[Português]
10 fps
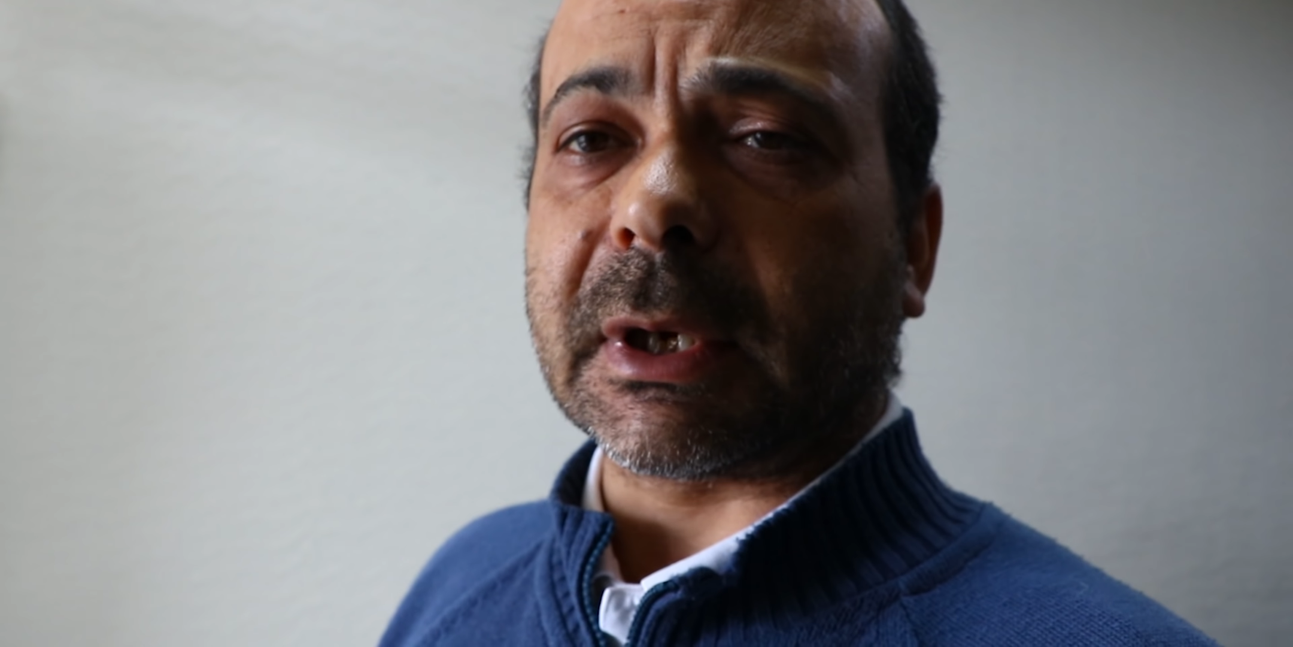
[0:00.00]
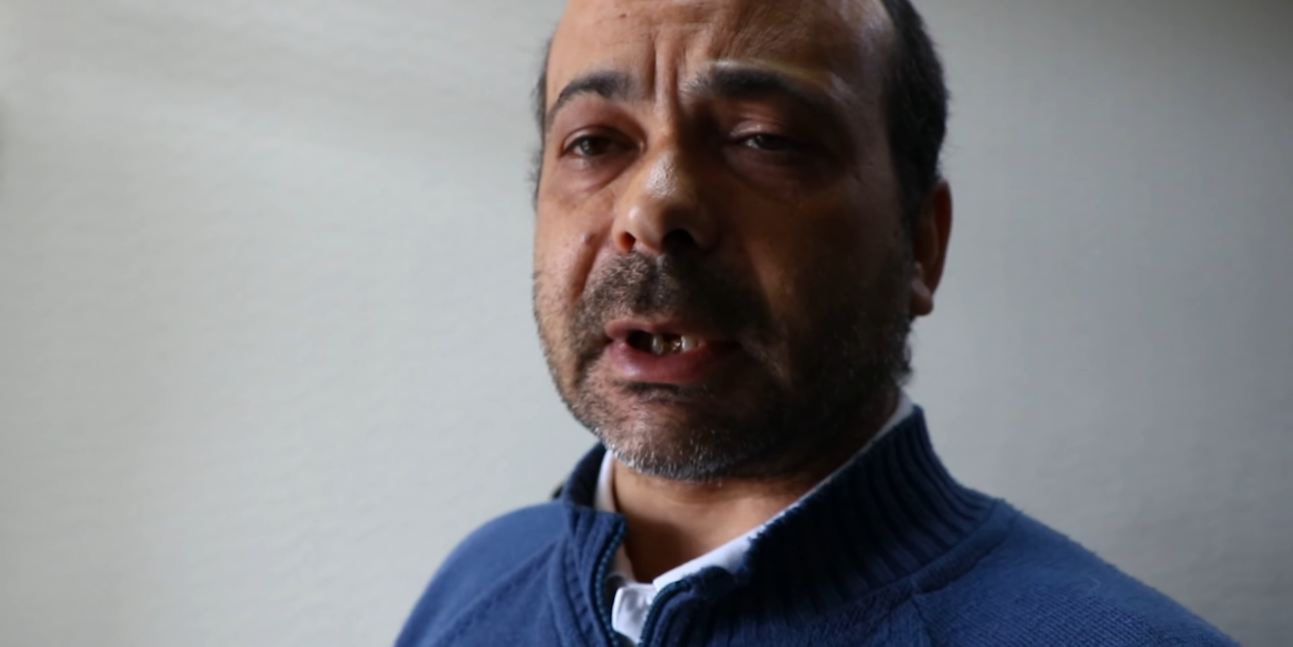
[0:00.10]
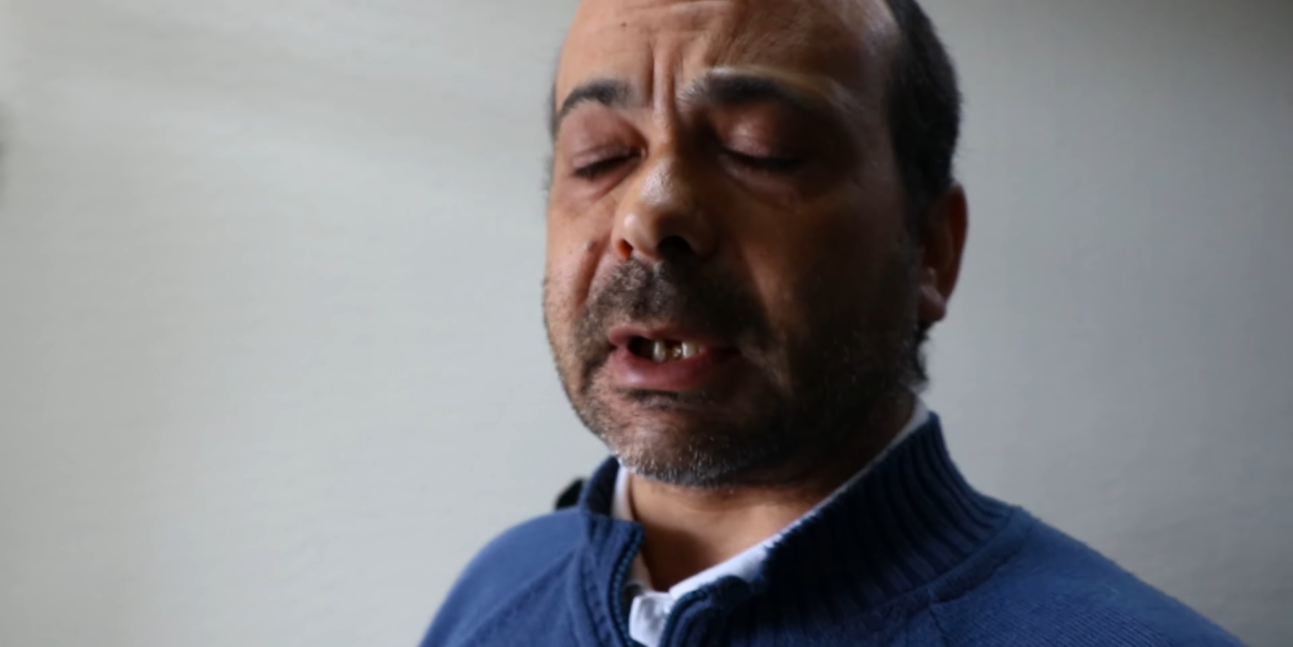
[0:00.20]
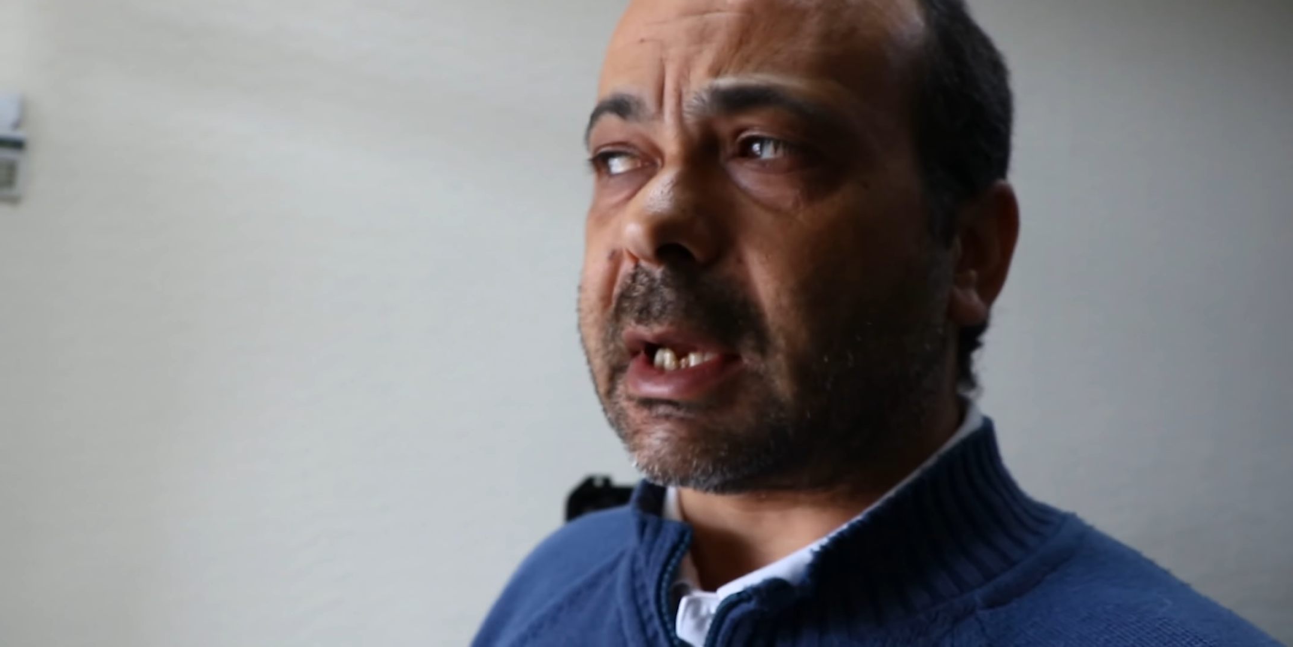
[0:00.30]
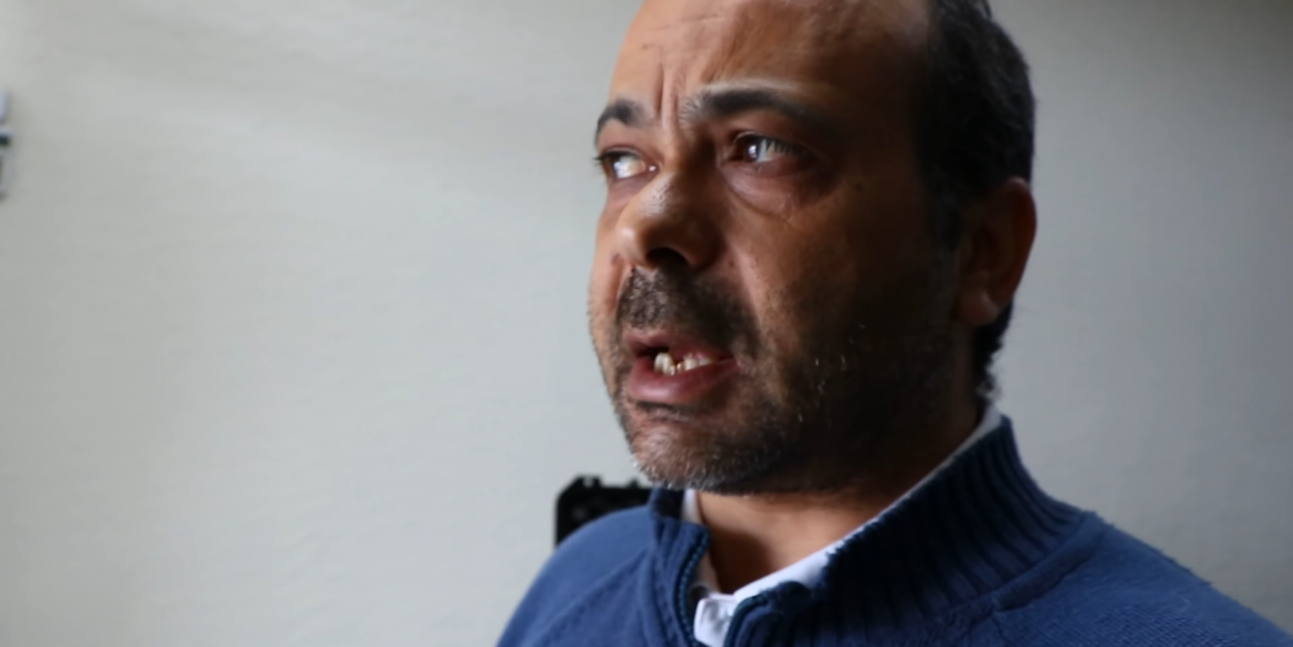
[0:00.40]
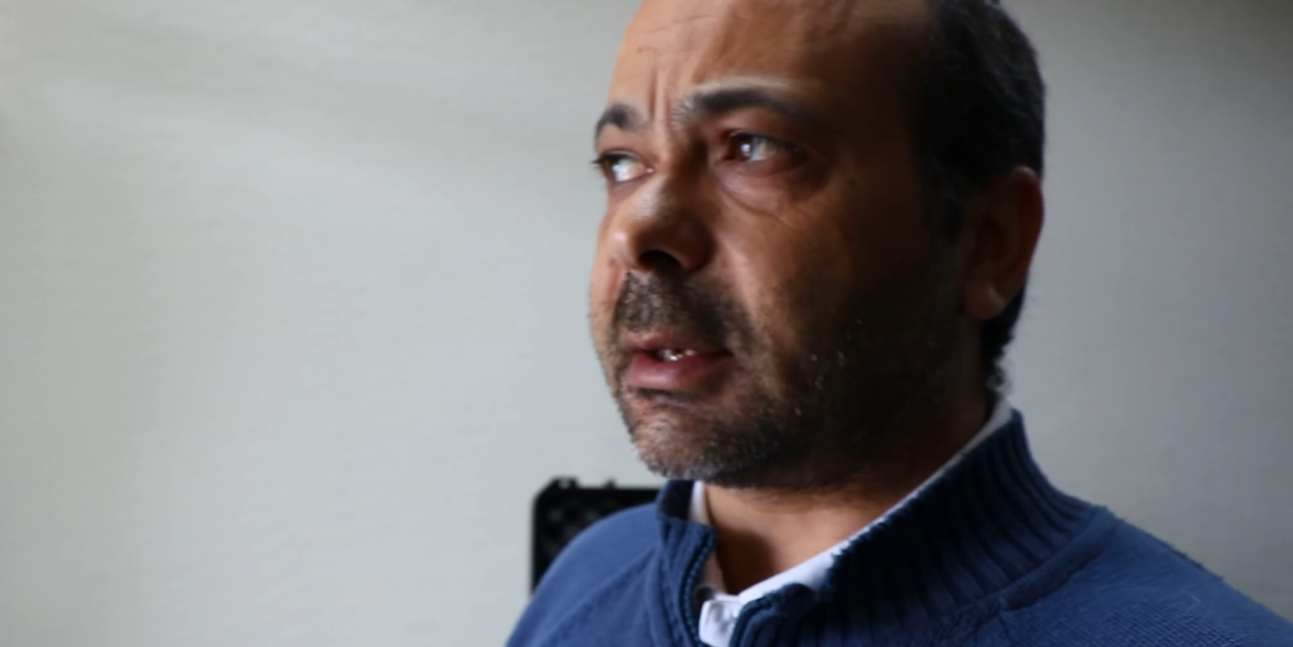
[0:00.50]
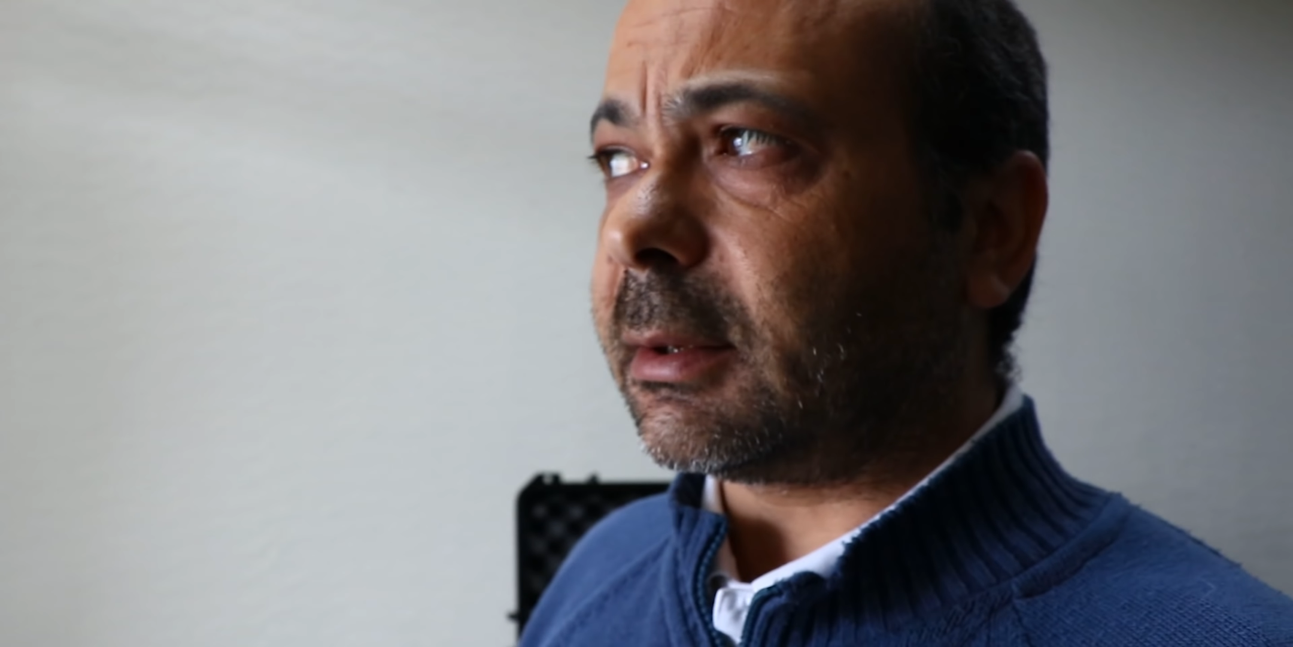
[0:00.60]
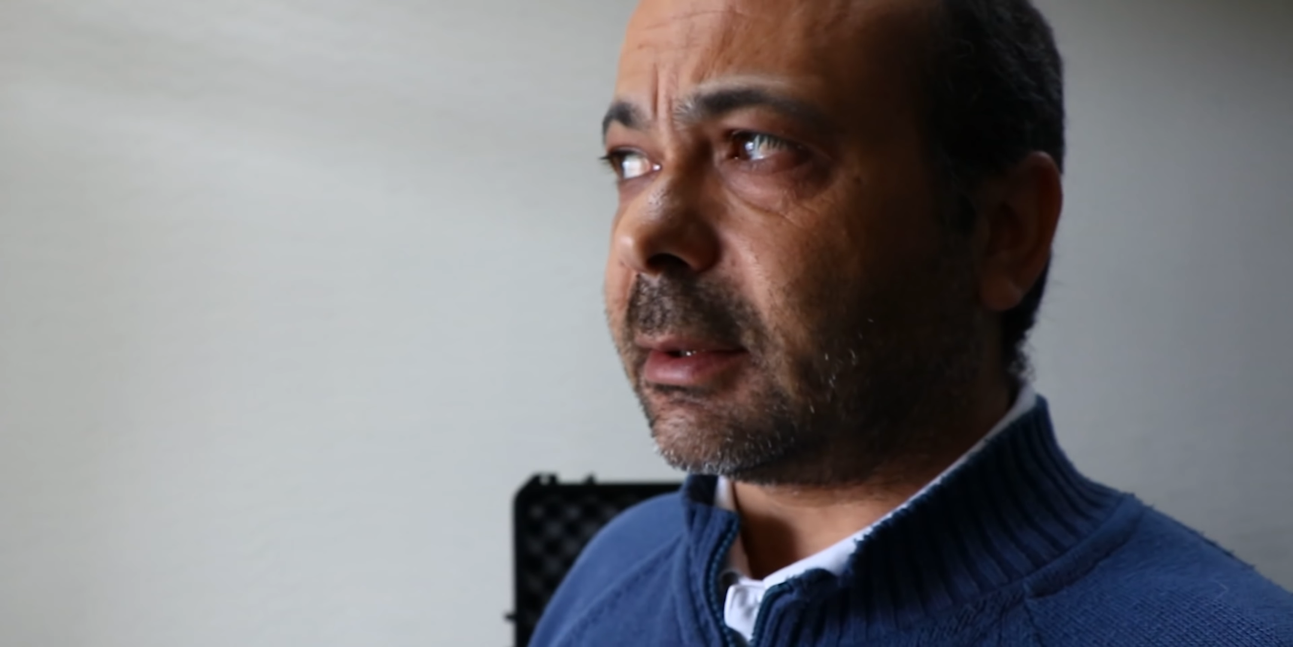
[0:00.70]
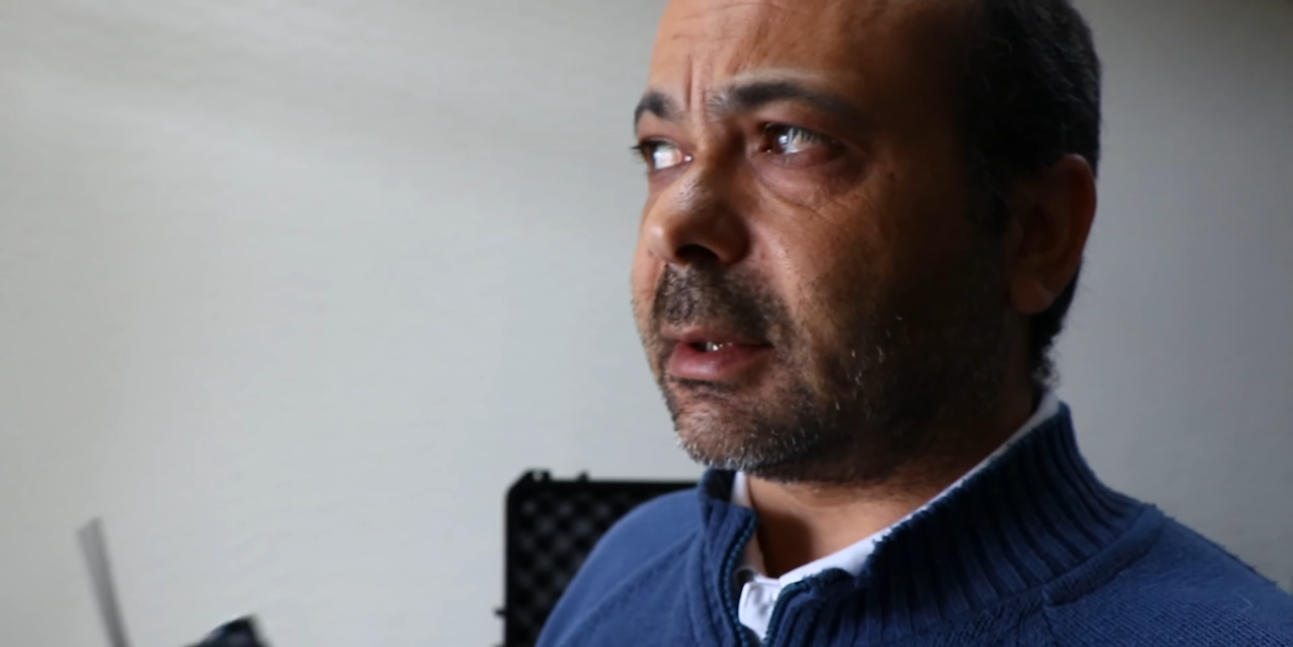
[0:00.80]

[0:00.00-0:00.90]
carregar,